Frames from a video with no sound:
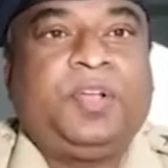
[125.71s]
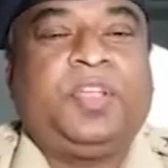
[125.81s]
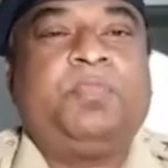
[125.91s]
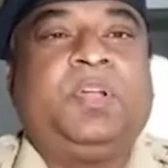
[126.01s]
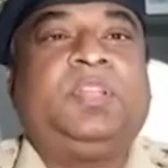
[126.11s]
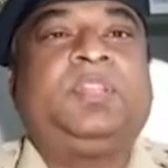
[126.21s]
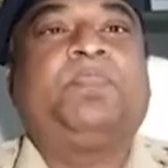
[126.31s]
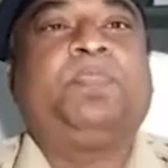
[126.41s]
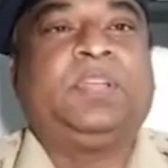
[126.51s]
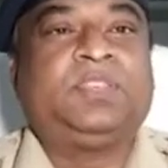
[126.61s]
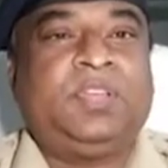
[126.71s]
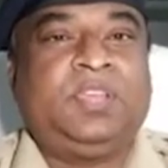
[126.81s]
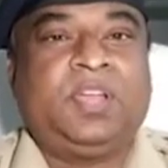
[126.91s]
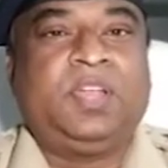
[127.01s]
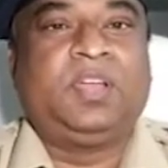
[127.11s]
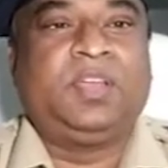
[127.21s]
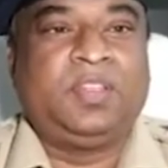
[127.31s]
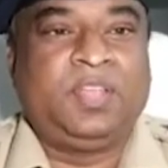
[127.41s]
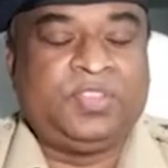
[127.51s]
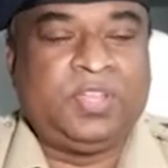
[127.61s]
टीम गठित कर पतासाजी करने का
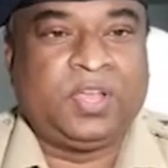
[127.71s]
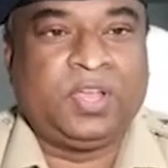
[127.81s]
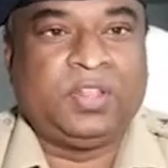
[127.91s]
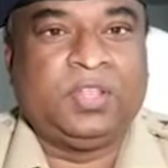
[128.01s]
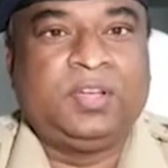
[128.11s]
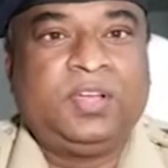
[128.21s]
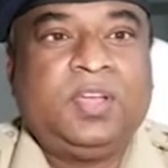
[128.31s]
निर्देश दिया गया था